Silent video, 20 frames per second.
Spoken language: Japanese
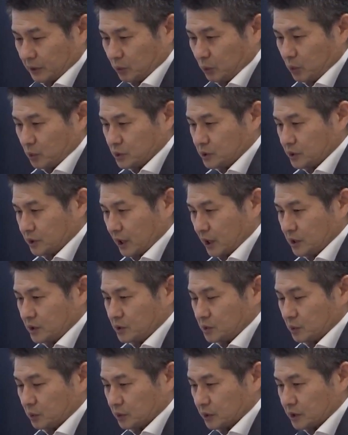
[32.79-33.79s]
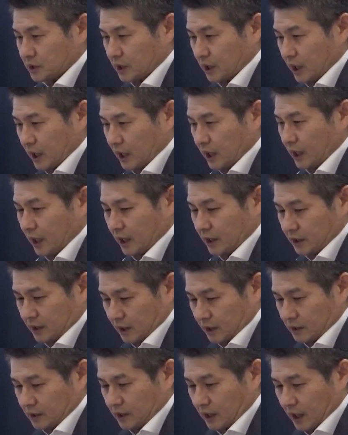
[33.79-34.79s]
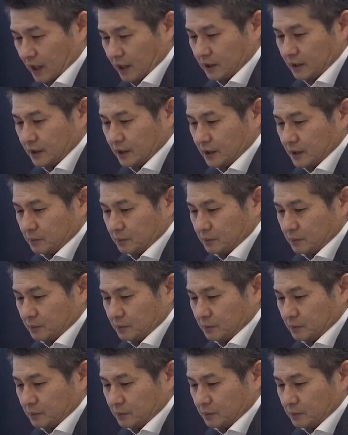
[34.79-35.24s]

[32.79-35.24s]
投資対象として県外にあった、